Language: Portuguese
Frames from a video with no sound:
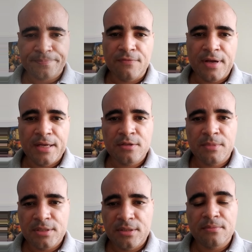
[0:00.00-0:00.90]
Ele faz,
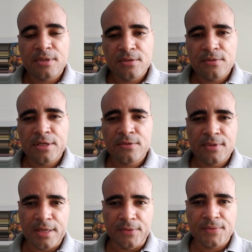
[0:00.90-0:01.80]
mas sim, mas e os
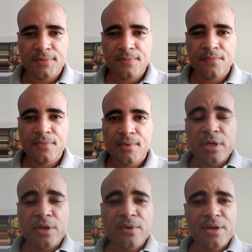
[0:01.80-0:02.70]
resultados? O
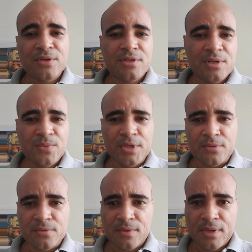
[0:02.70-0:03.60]
que, que eu quero dizer com
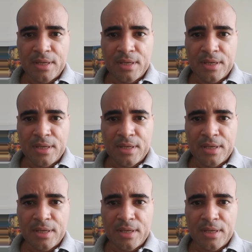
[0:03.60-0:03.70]
isso?